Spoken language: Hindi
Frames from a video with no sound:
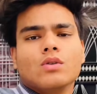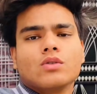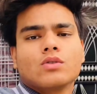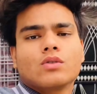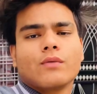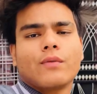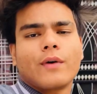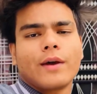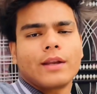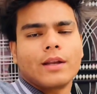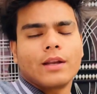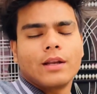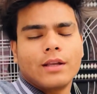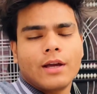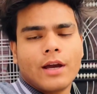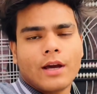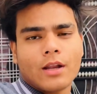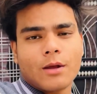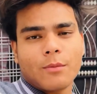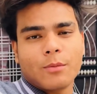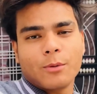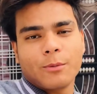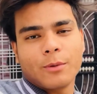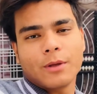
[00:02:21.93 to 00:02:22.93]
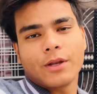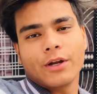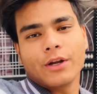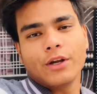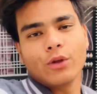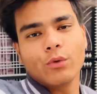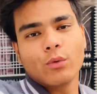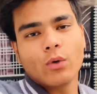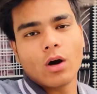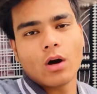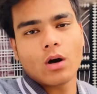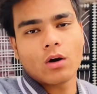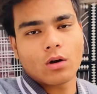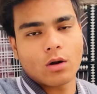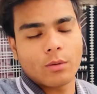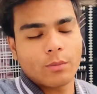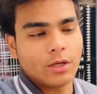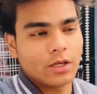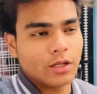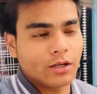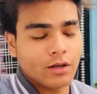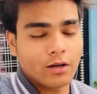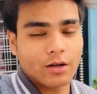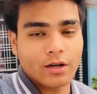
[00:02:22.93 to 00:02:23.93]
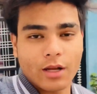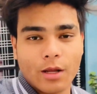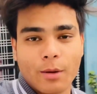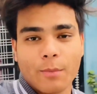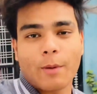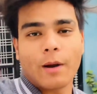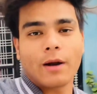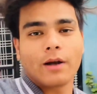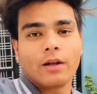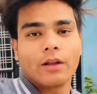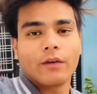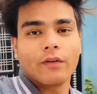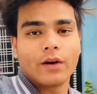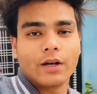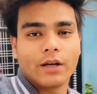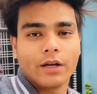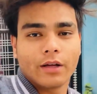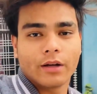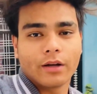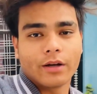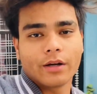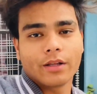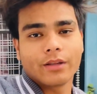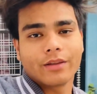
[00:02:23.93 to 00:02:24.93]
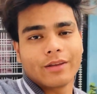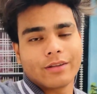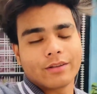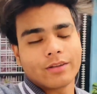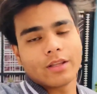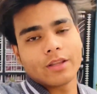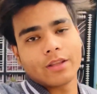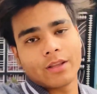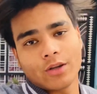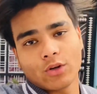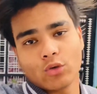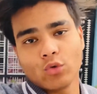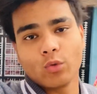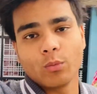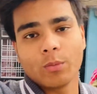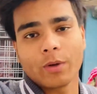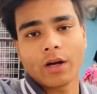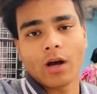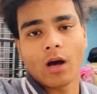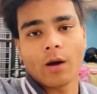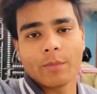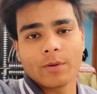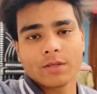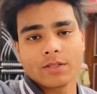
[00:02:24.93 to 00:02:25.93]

सो फाइनली यार अभी मैं रेडी हुआ और अभी निकल रहे हैं पार्टी वार्टी करने देखते हैं देहरादून में कहाँ पे